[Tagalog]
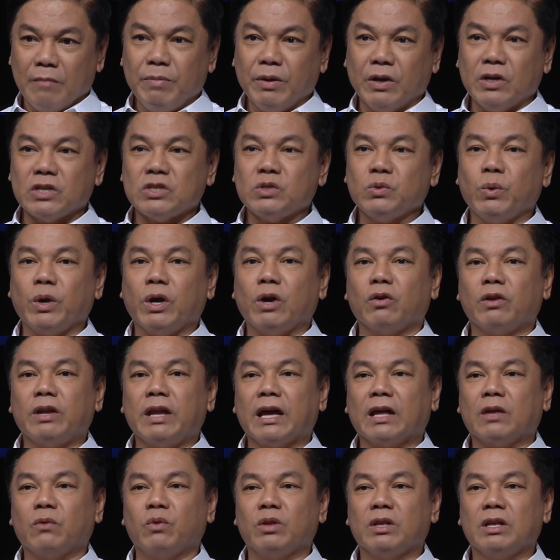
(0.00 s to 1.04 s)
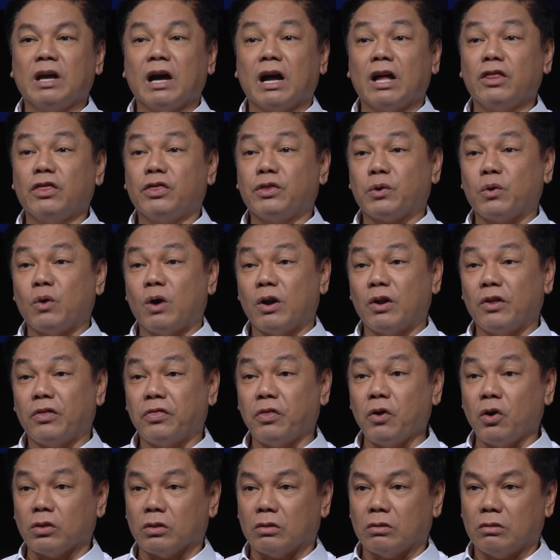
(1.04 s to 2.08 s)
Because we connect with God through our
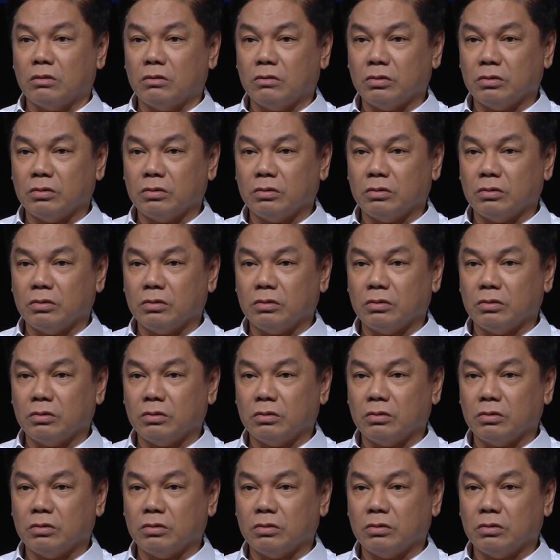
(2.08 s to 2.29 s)
thought.